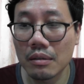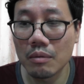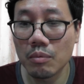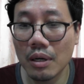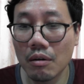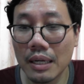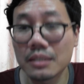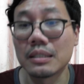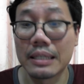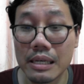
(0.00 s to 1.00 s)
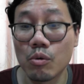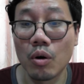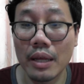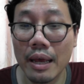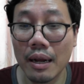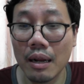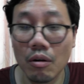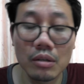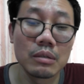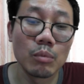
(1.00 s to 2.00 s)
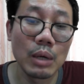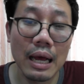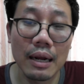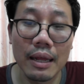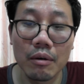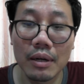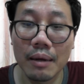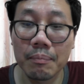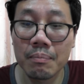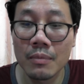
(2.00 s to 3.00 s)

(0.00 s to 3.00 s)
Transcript: คิดว่าก็น่าจะถึงคิวของแก แล้วแล้วก็ถึงเวลาแล้วนะครับ